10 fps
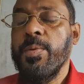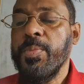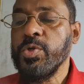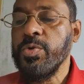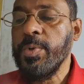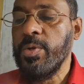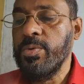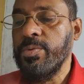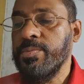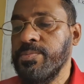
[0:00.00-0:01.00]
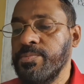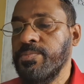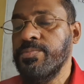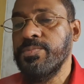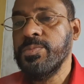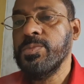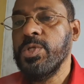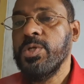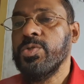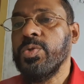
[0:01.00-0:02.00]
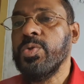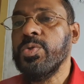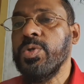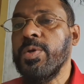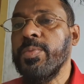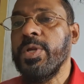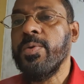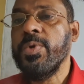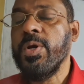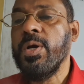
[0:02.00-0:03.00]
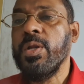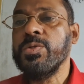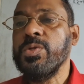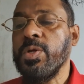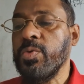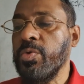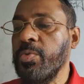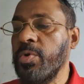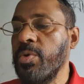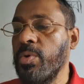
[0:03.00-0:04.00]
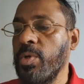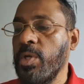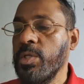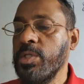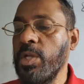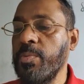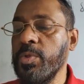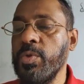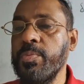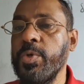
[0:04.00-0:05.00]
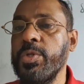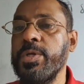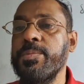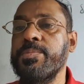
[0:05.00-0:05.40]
পশুপালন চতুর্থ নম্বরে আমরা আলোচনা করব শিল্পদ্রব্য নিয়ে